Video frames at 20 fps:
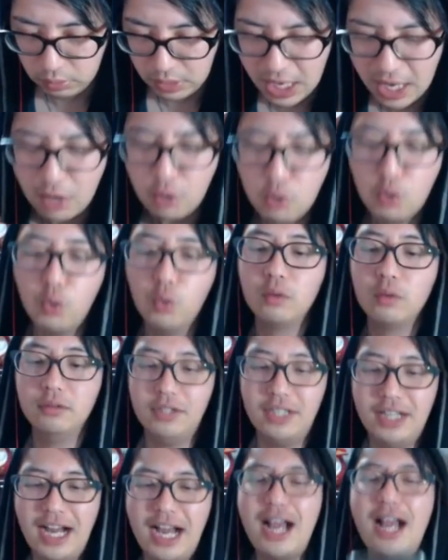わおわ
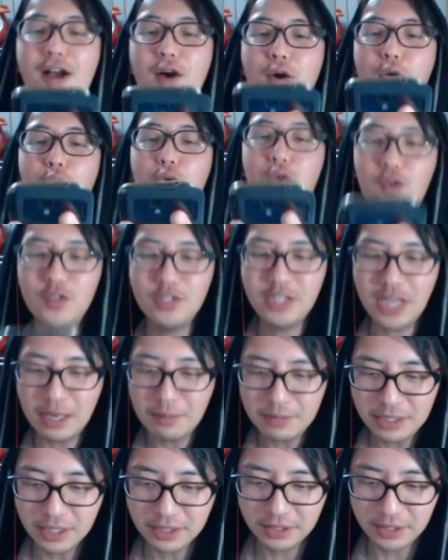お、
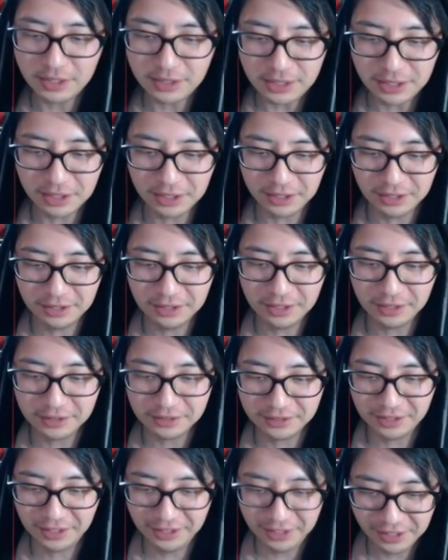闇ができひん
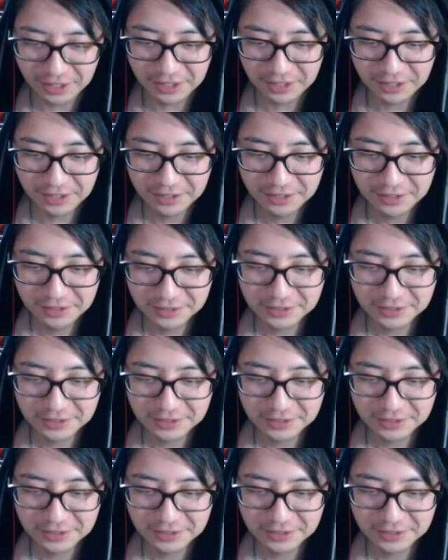かったね。